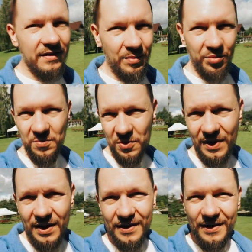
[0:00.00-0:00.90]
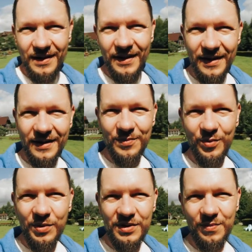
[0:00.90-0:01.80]
I ja powiem, ok,
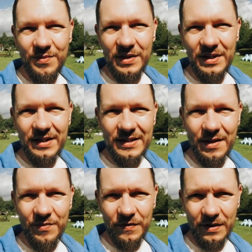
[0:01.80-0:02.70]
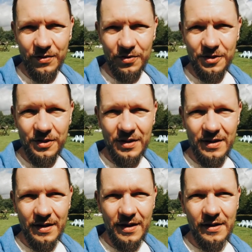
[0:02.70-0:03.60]
bo będziemy mieli te same wartości,
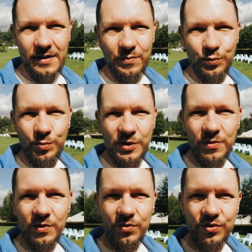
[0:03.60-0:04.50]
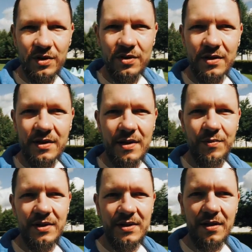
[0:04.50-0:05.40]
bo będziemy dążyli do tych
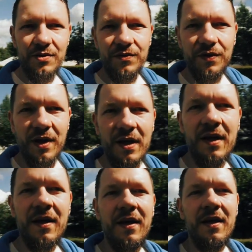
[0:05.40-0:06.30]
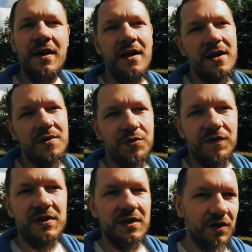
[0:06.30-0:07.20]
samych celów.
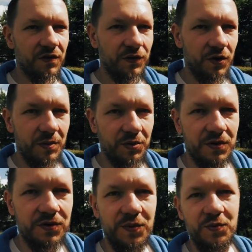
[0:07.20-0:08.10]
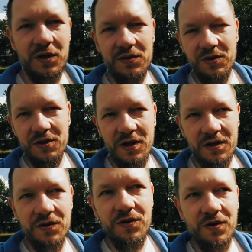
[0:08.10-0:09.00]
Prowadzę tego vloga po to, żeby moja
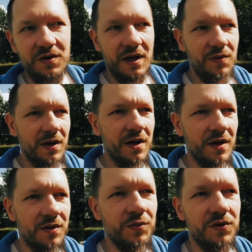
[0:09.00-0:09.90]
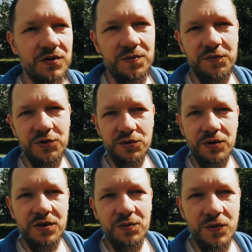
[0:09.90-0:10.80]
córeczka go oglądała, po to, żeby w
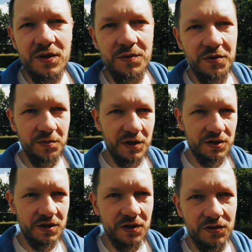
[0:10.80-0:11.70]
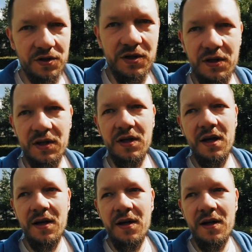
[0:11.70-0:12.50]
przyszłości mogła sobie obejrzeć te odcinki.